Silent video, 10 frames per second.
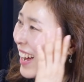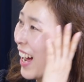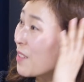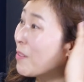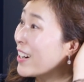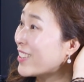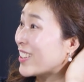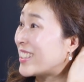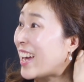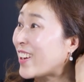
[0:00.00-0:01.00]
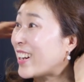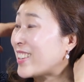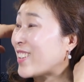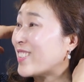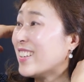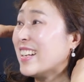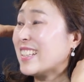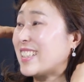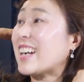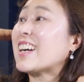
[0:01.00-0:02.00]
안 팔린 걸 아. 체결했다고
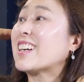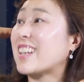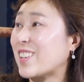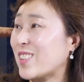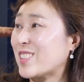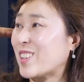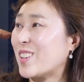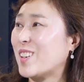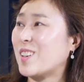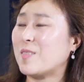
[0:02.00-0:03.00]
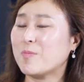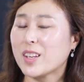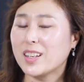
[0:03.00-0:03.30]
착각을 한 거죠. 아...